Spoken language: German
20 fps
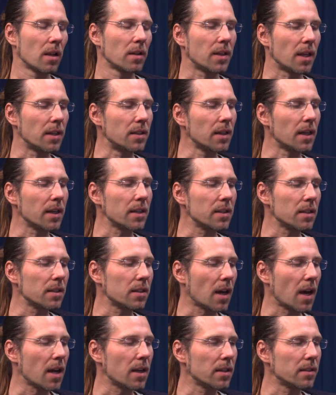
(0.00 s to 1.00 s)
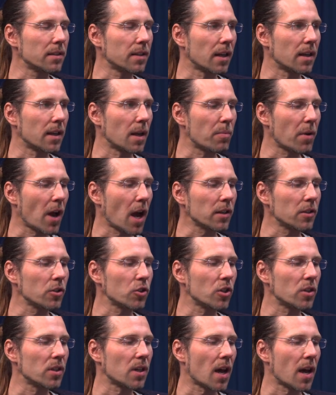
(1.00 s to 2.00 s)
Der dritte Teil ist dann der
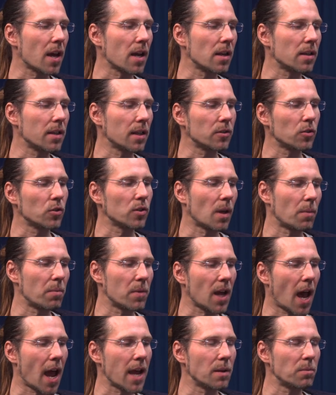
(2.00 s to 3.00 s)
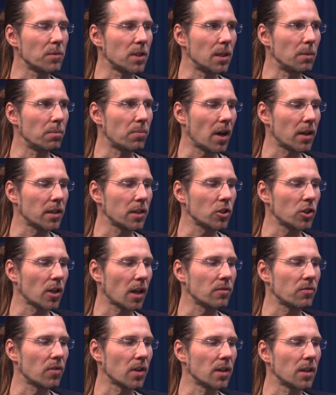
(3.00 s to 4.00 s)
praktische Teil, der zusammen mit einem Teampartner
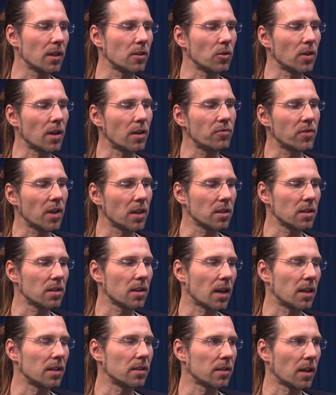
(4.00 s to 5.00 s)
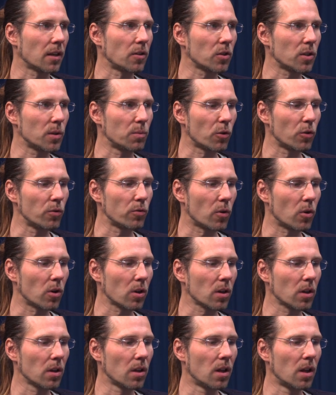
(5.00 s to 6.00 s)
stattfindet und der vierte Teil ist dann noch die Prüfung.